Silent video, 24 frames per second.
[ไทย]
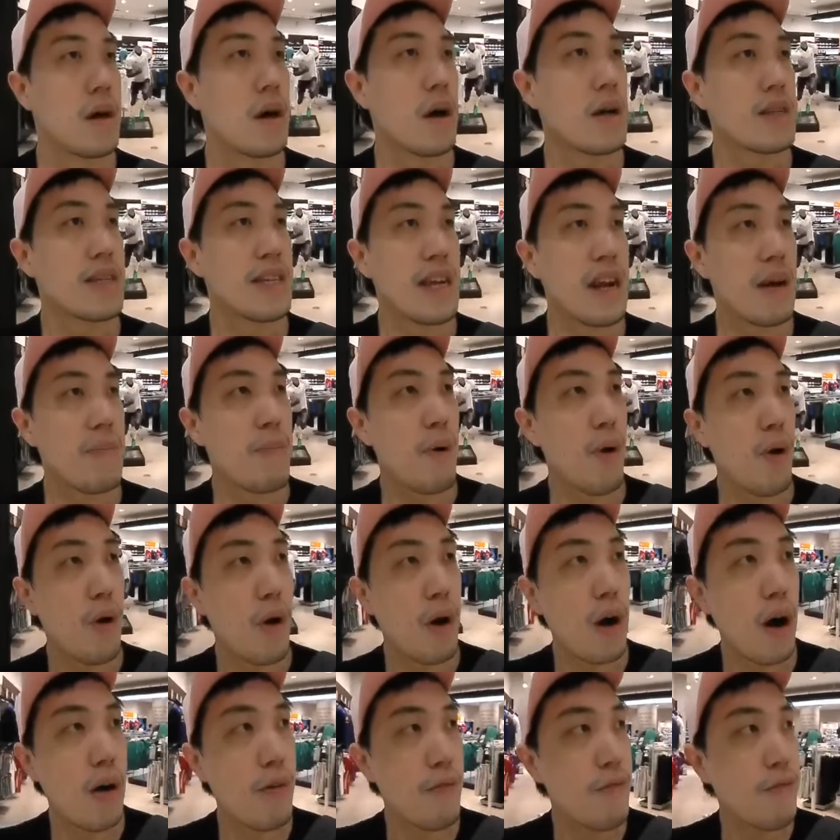สิงคโปร์
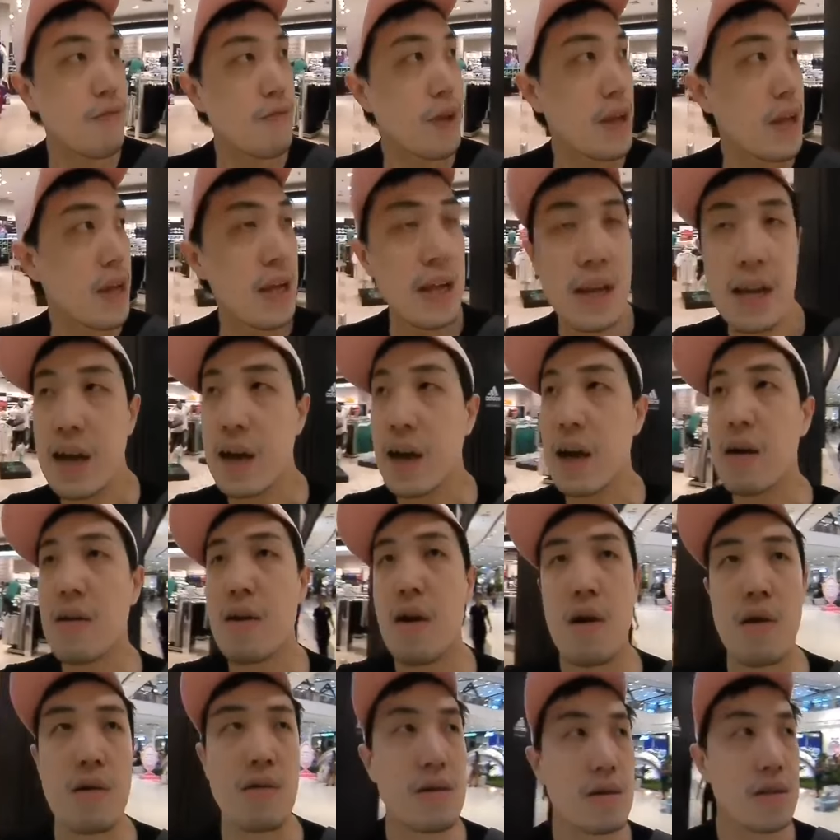คอฟฟี่นะครับข
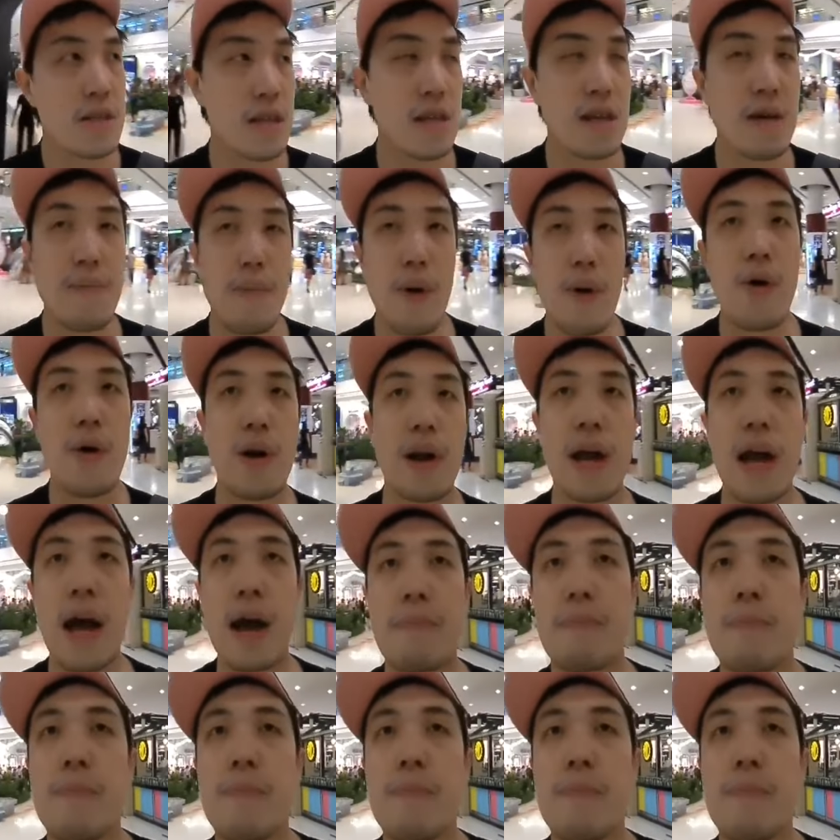องสิงคโปร์นะครับ